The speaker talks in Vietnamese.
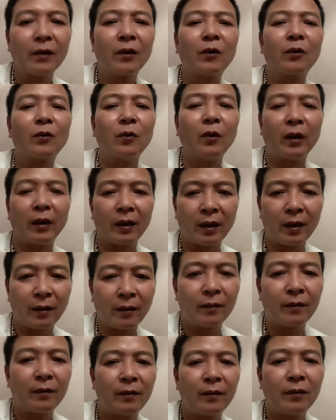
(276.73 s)
có tuổi nào
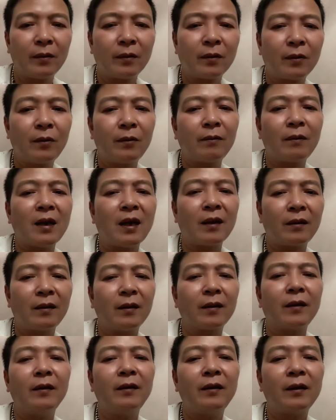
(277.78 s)
cũng đáng được
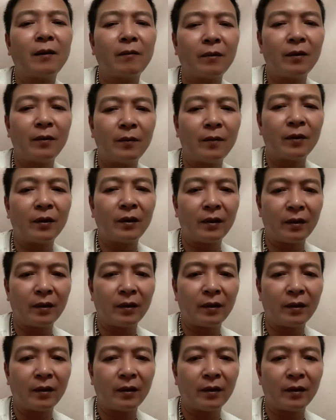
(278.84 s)
kính trọng đâu mọi người